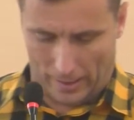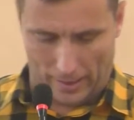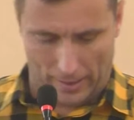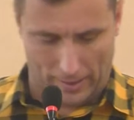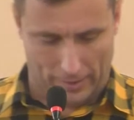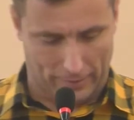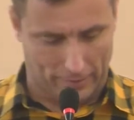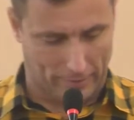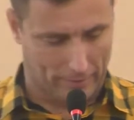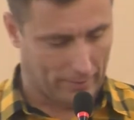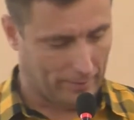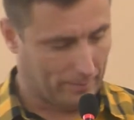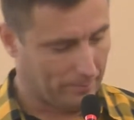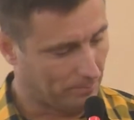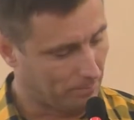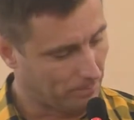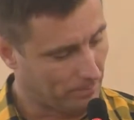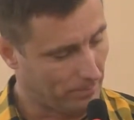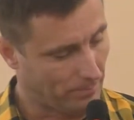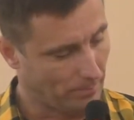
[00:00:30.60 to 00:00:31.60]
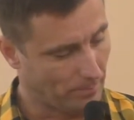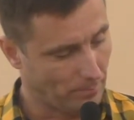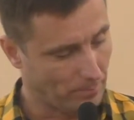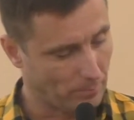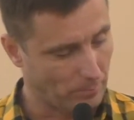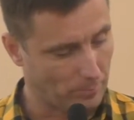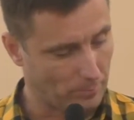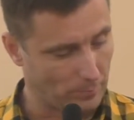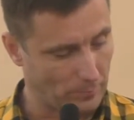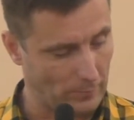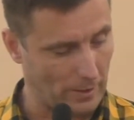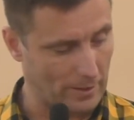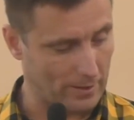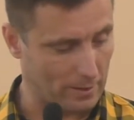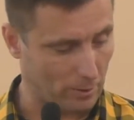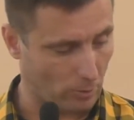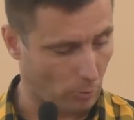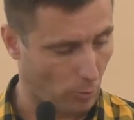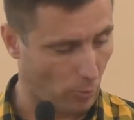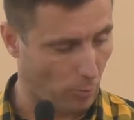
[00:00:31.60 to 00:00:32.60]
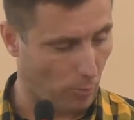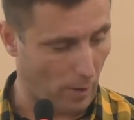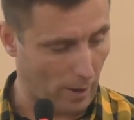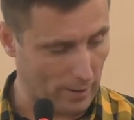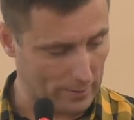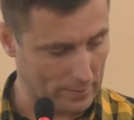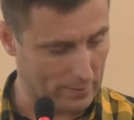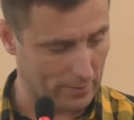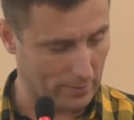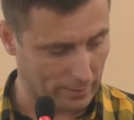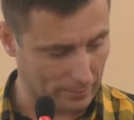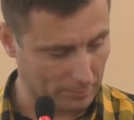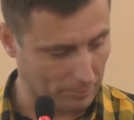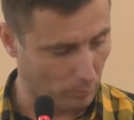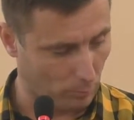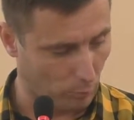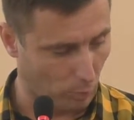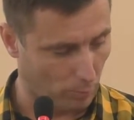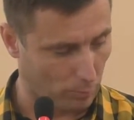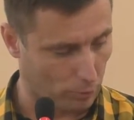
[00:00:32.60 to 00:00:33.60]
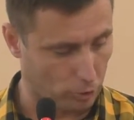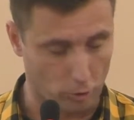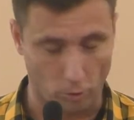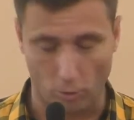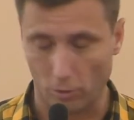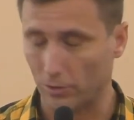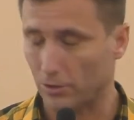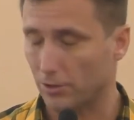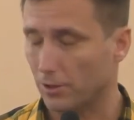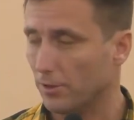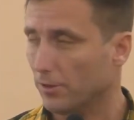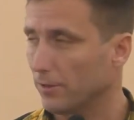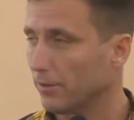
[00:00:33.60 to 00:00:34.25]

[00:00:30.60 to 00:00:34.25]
Есть такой пастор Боб Джордж,